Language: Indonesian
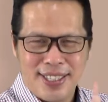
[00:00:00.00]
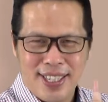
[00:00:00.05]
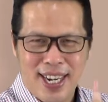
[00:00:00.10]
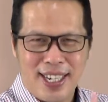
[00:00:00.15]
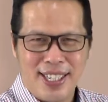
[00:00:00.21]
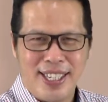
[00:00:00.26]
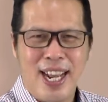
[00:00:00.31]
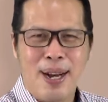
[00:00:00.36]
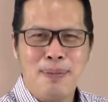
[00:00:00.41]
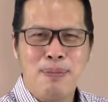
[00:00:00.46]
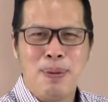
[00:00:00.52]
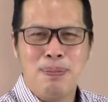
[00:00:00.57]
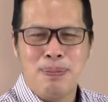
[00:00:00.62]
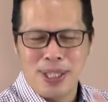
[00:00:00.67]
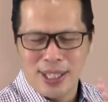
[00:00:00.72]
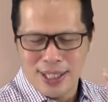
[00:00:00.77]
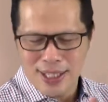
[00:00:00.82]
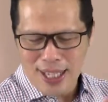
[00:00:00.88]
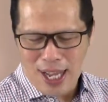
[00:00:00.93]
Daniel
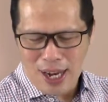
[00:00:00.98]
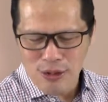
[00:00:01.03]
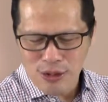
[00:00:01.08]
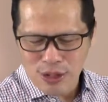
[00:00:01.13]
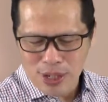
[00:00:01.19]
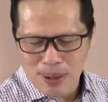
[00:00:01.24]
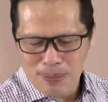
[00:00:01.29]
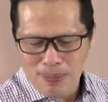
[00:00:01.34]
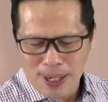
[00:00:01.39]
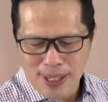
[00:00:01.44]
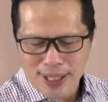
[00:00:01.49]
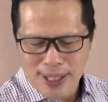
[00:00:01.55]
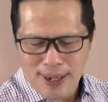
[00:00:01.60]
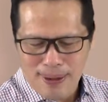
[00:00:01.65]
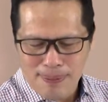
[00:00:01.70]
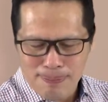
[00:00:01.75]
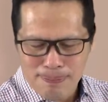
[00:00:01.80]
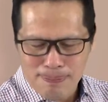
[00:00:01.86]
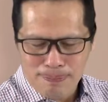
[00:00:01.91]
memberitahu kepada